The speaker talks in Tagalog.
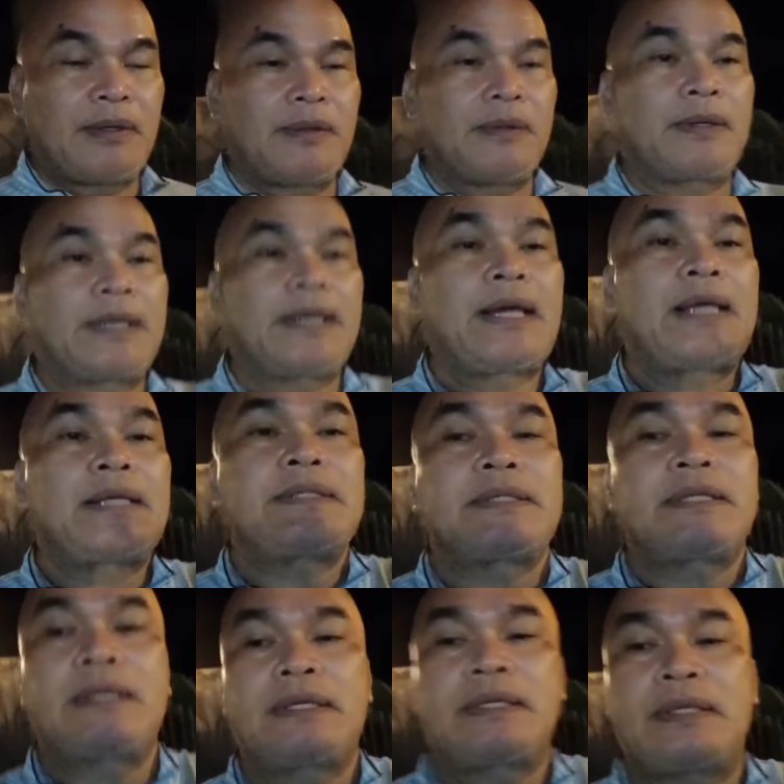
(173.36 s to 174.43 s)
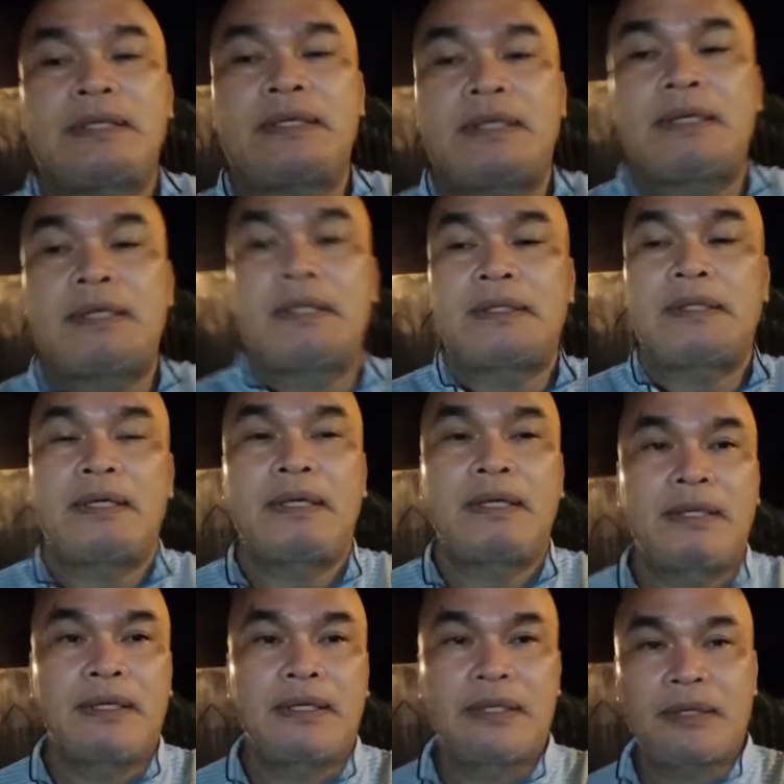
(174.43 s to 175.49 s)
okay guys at
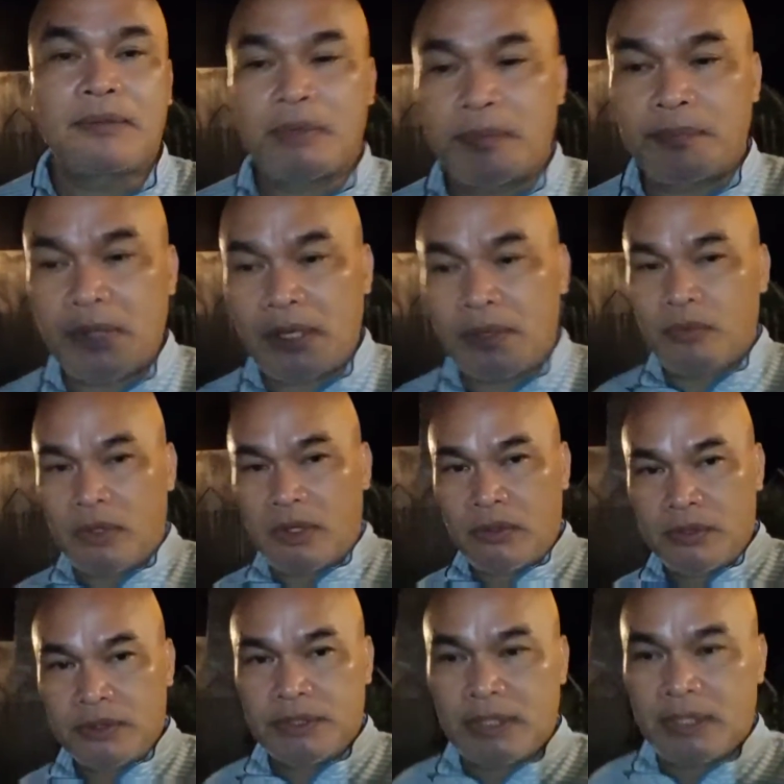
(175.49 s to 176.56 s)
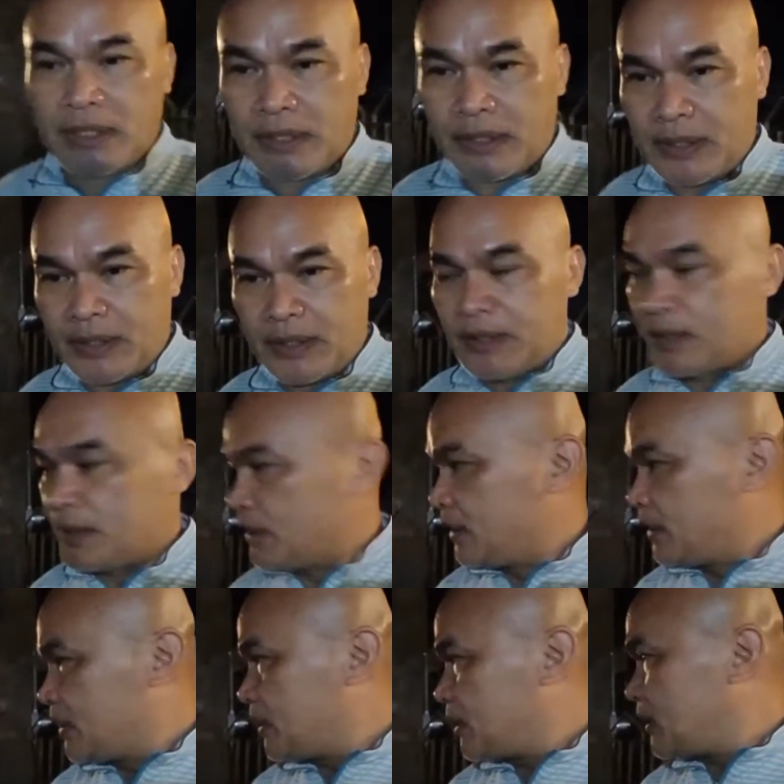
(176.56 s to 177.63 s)
uh, nag po ako sa
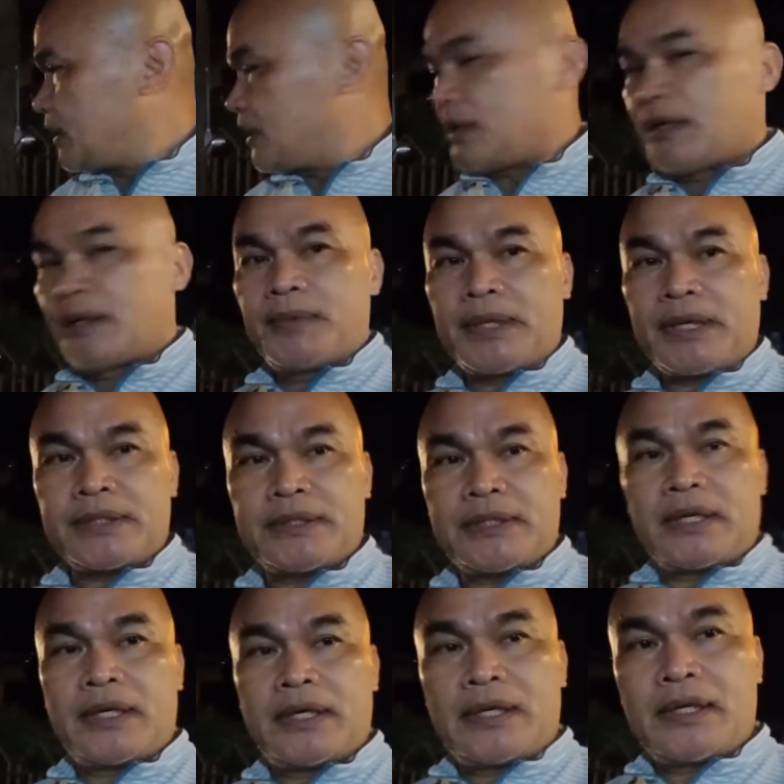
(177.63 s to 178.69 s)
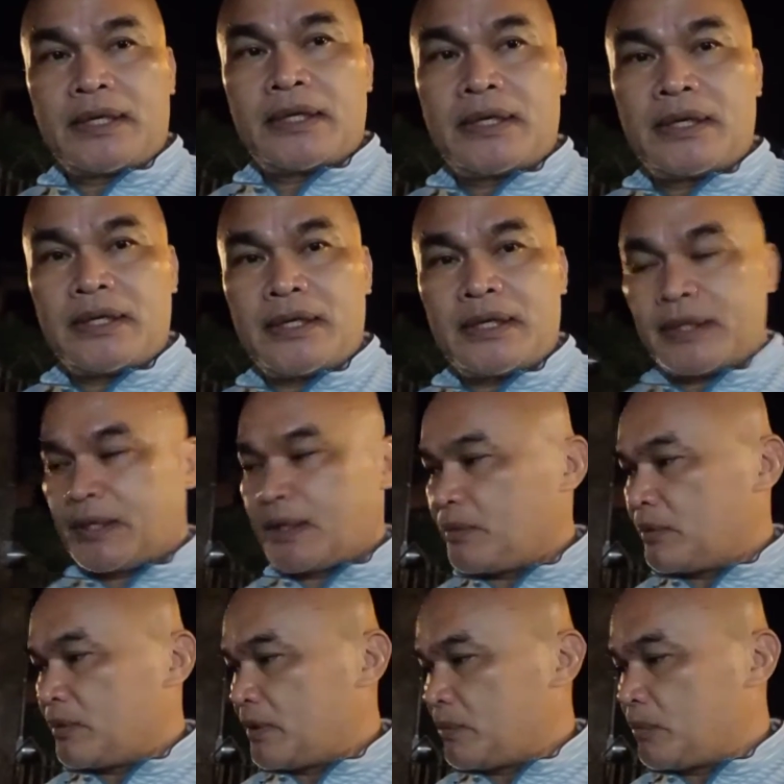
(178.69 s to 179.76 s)
uh, para sa
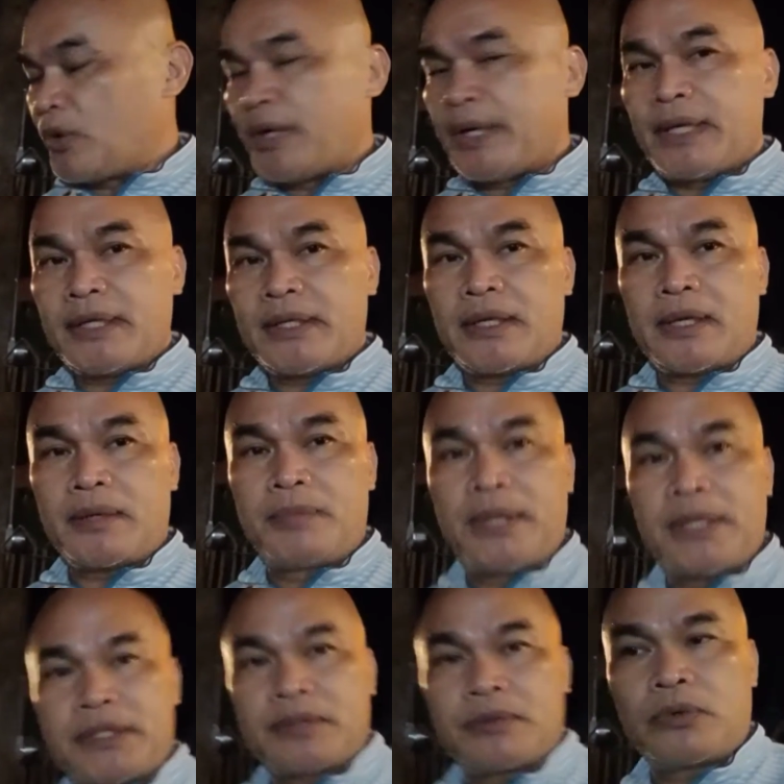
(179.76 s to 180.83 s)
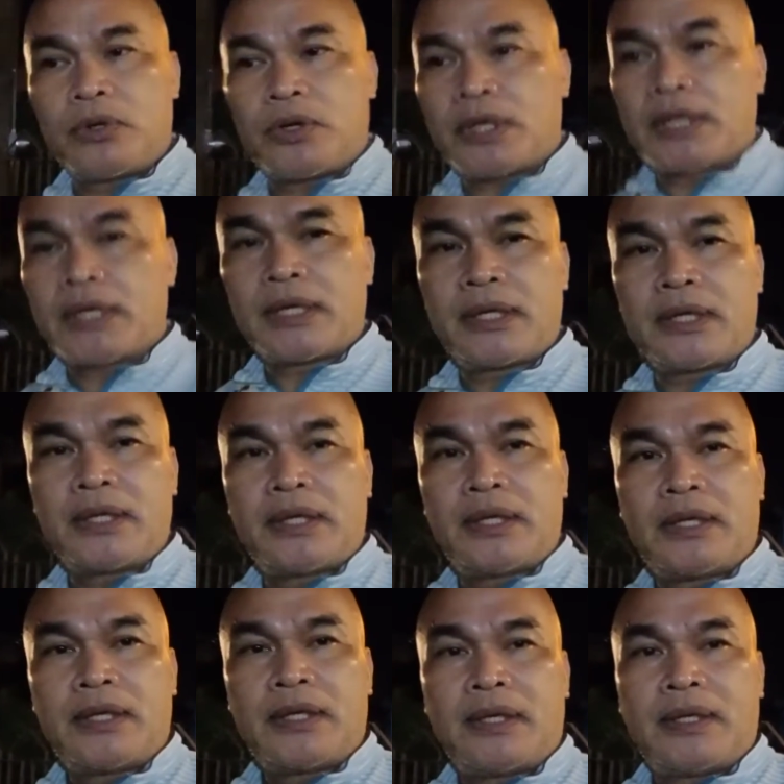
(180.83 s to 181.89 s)
aking morning uh, brisk walk
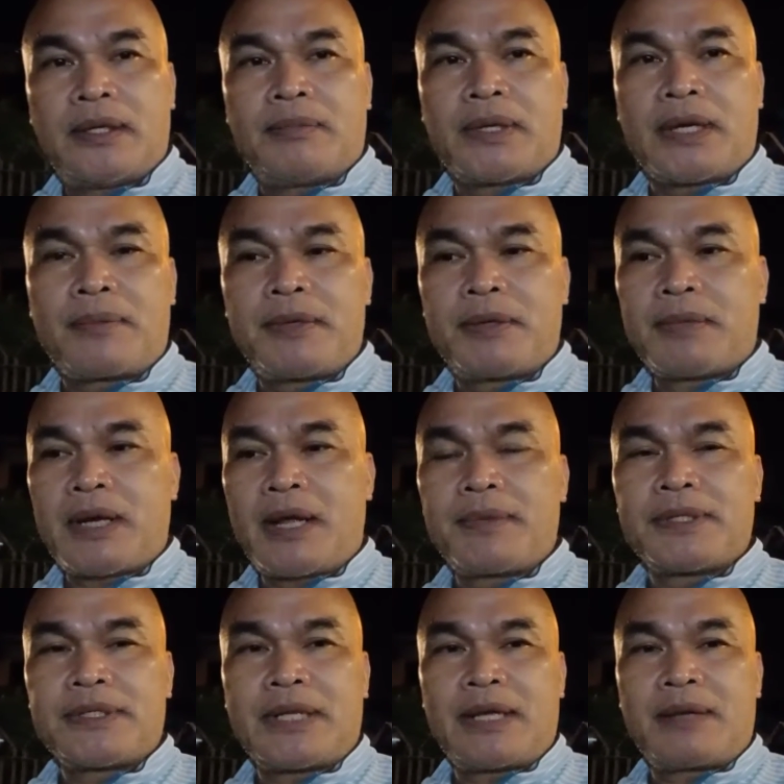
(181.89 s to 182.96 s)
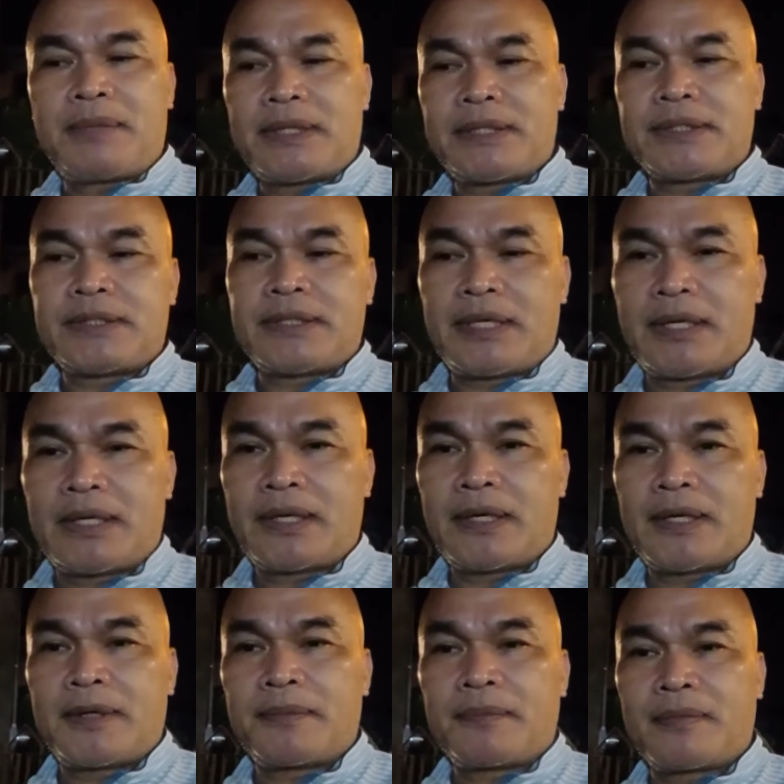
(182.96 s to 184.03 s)
maraming maraming salamat sa
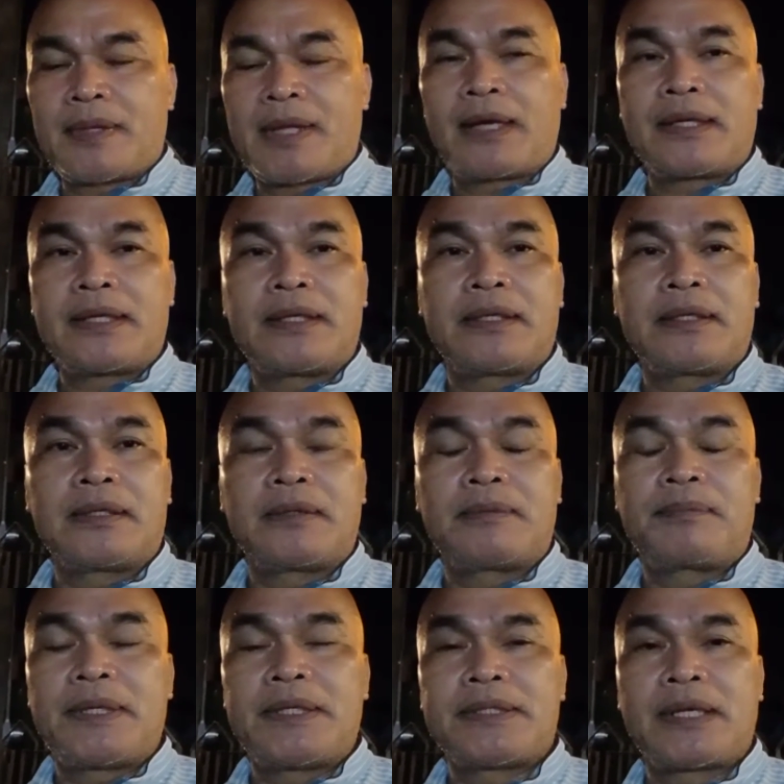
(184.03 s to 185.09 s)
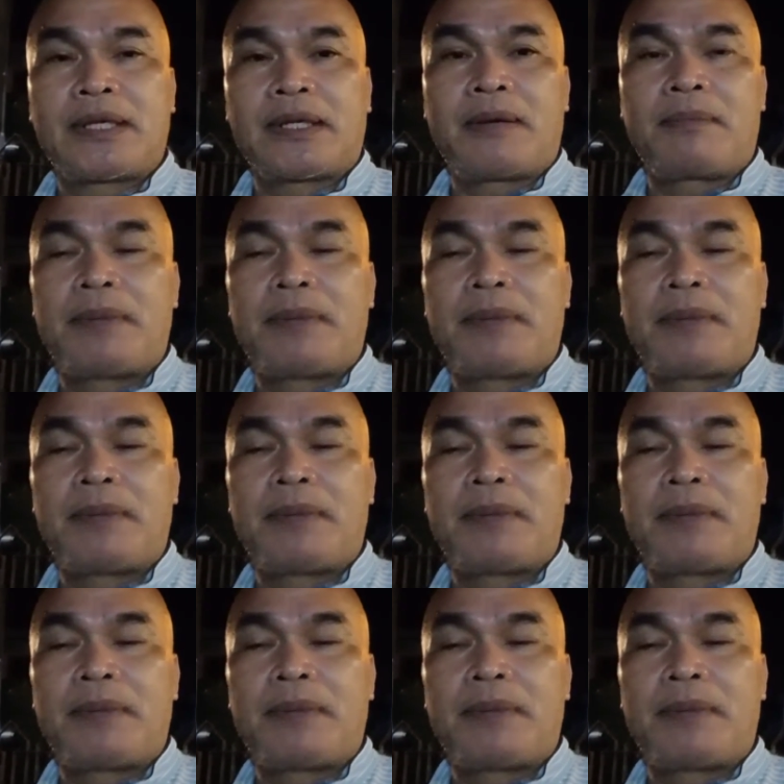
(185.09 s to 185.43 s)
aking pinsan nga